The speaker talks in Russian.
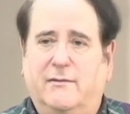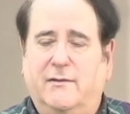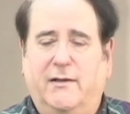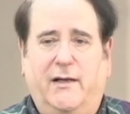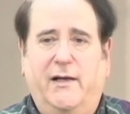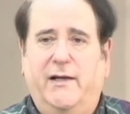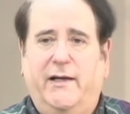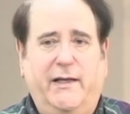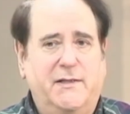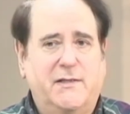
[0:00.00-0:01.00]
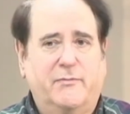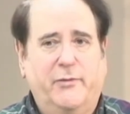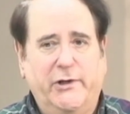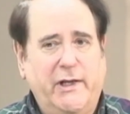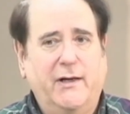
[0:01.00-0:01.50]
Такое отношение будет
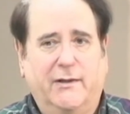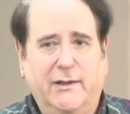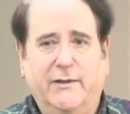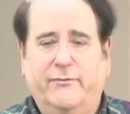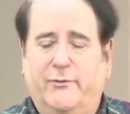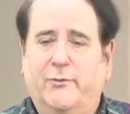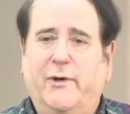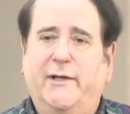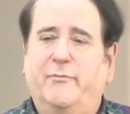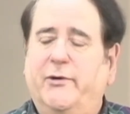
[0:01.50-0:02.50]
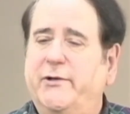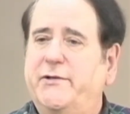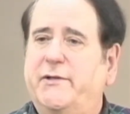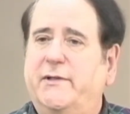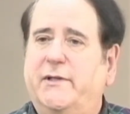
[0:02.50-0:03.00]
трудно понять и принять.
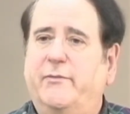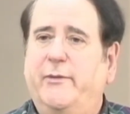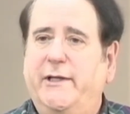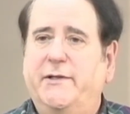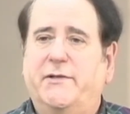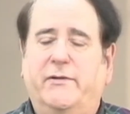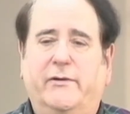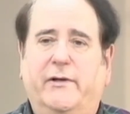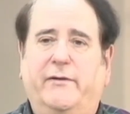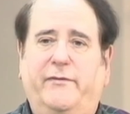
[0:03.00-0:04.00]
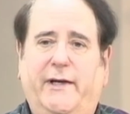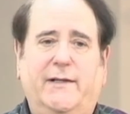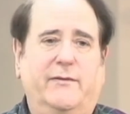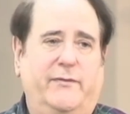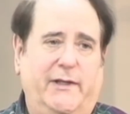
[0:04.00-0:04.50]
Одному
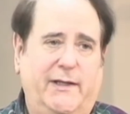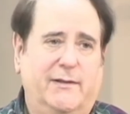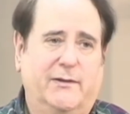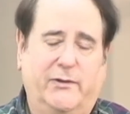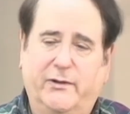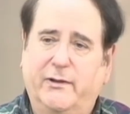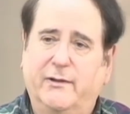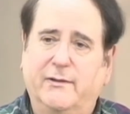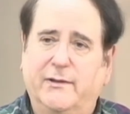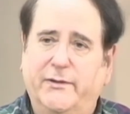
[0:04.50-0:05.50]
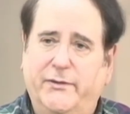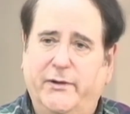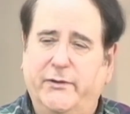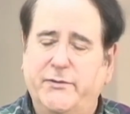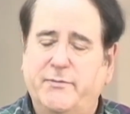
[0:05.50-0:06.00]
служителю будет очень
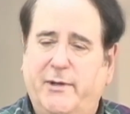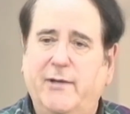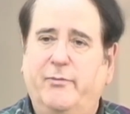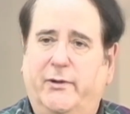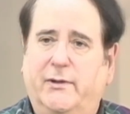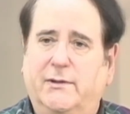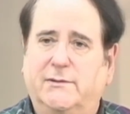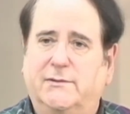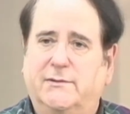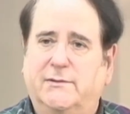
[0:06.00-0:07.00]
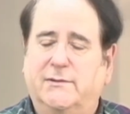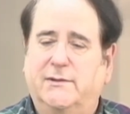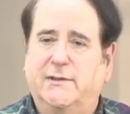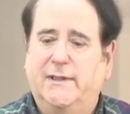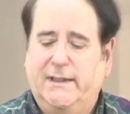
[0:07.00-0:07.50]
трудно послужить,
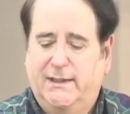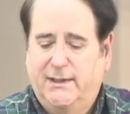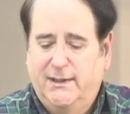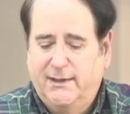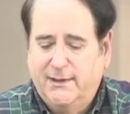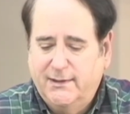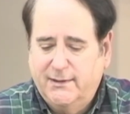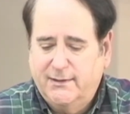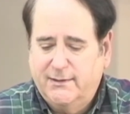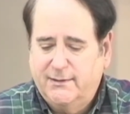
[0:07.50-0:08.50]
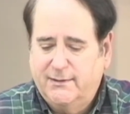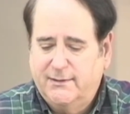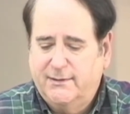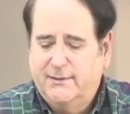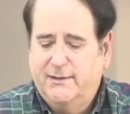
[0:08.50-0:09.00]
причем плодотворно послужить
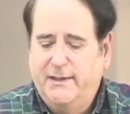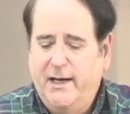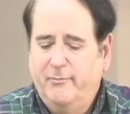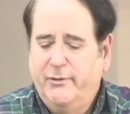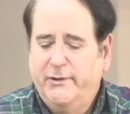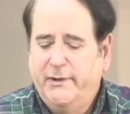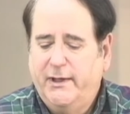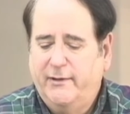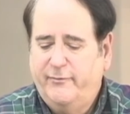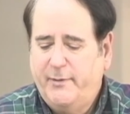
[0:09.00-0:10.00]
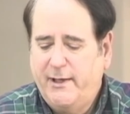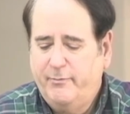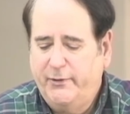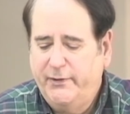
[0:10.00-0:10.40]
такому количеству людей.